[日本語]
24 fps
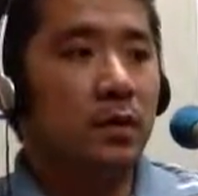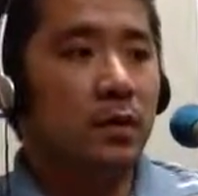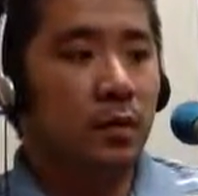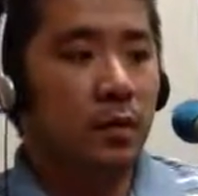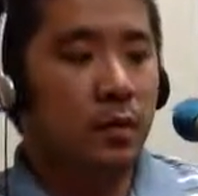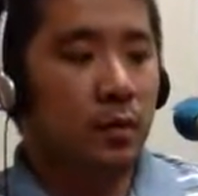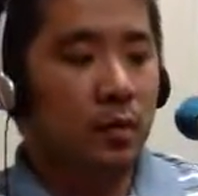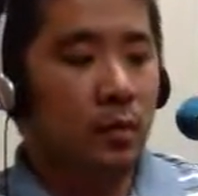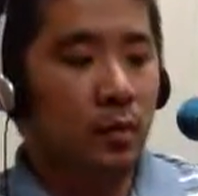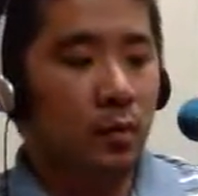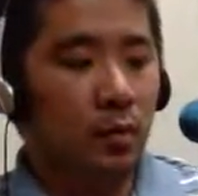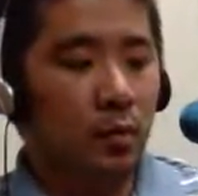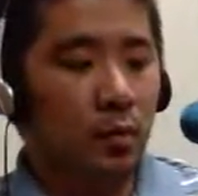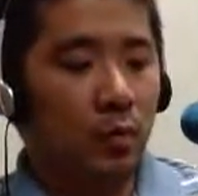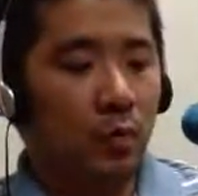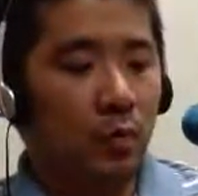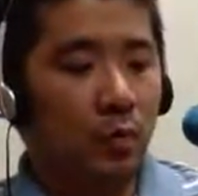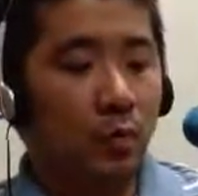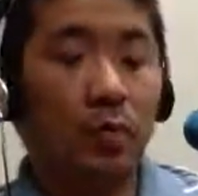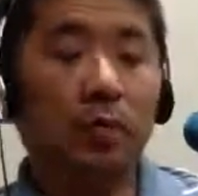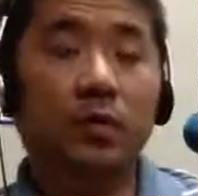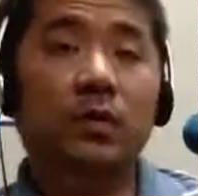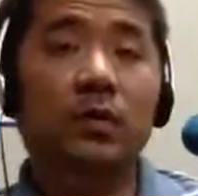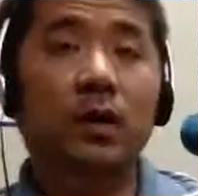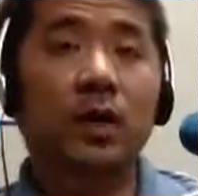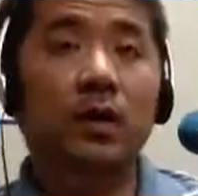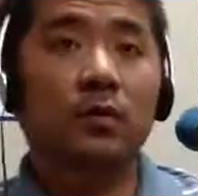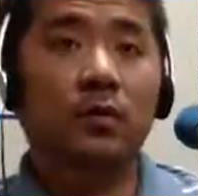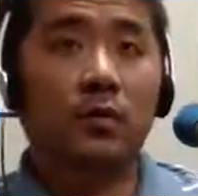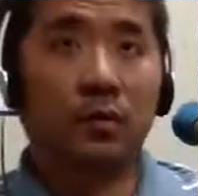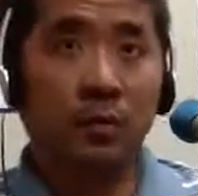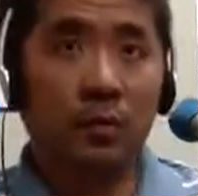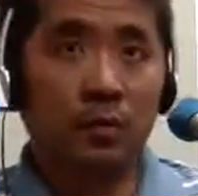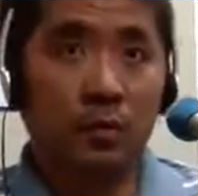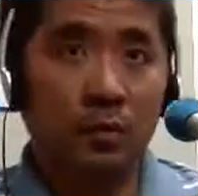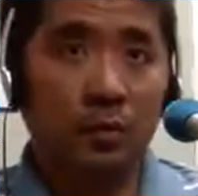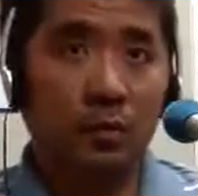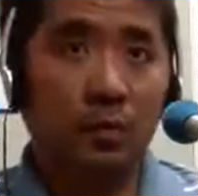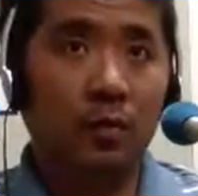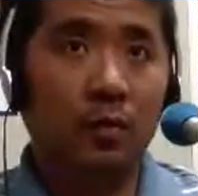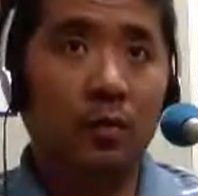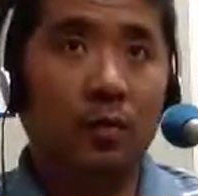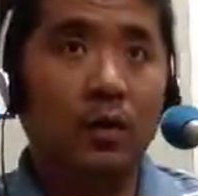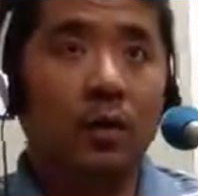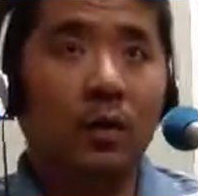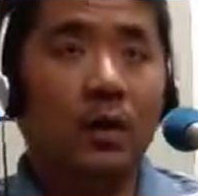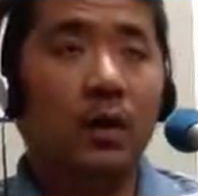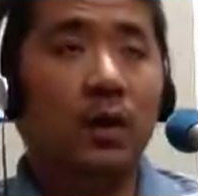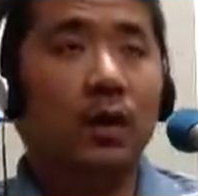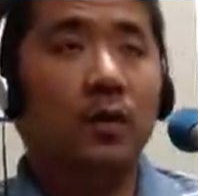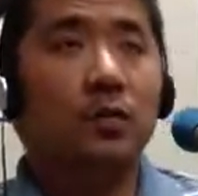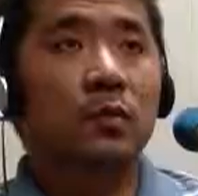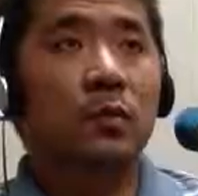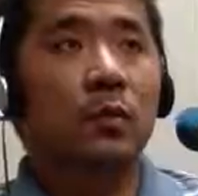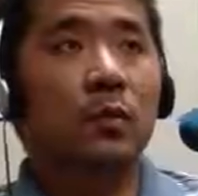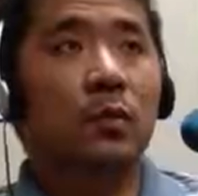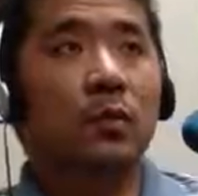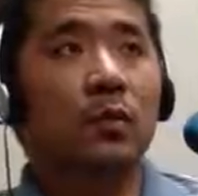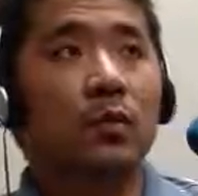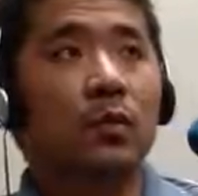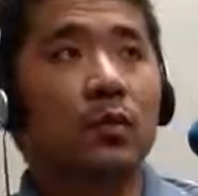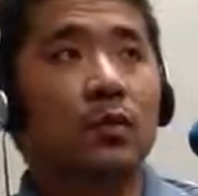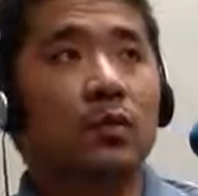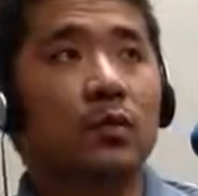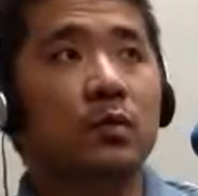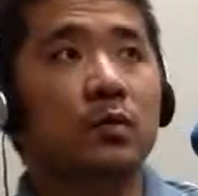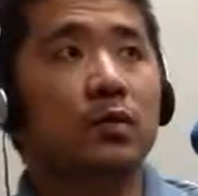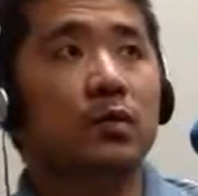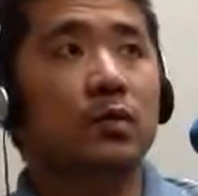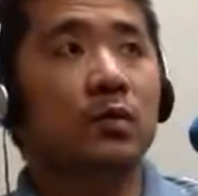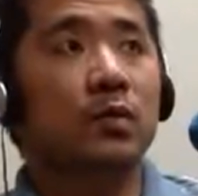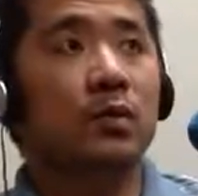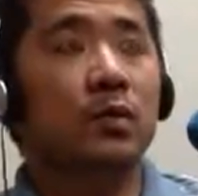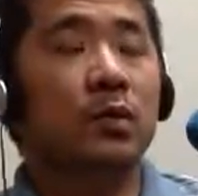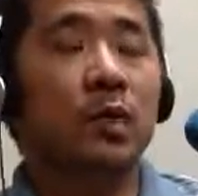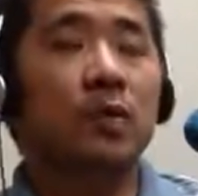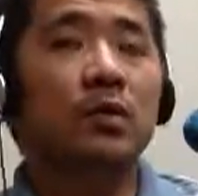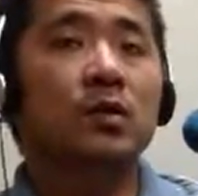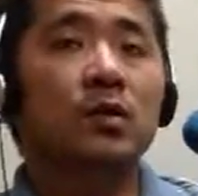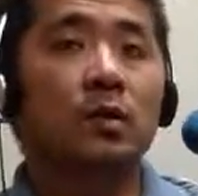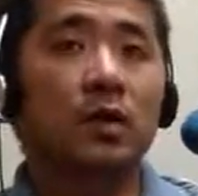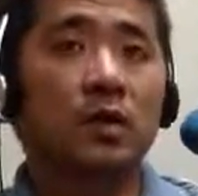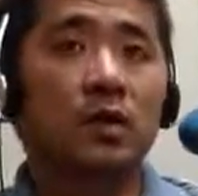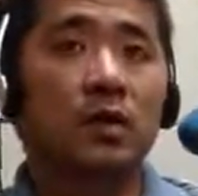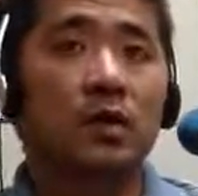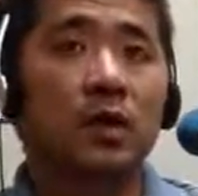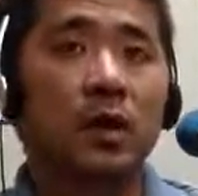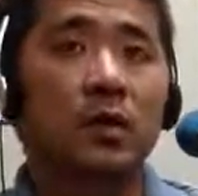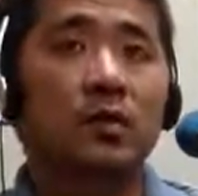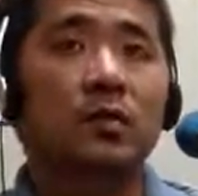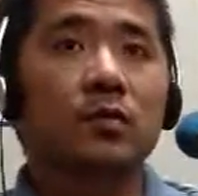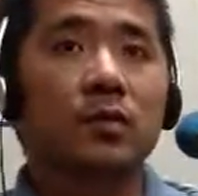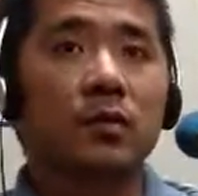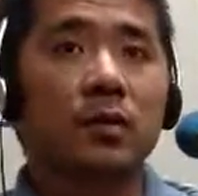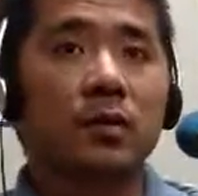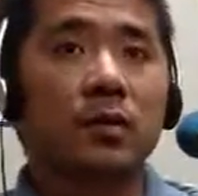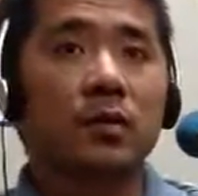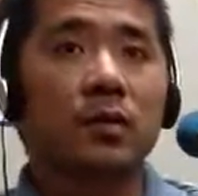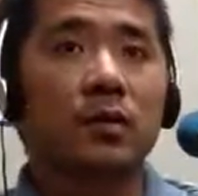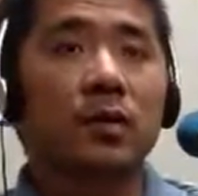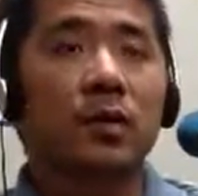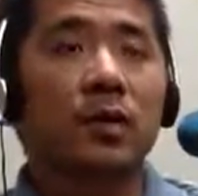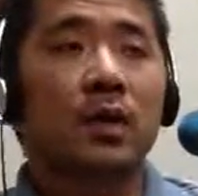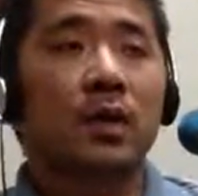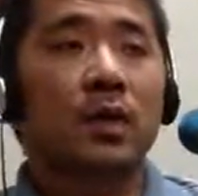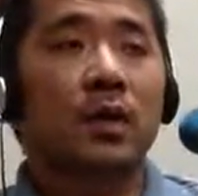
えーと、ボーイスカートさんと、はい、あとスクールの子たちを対象に、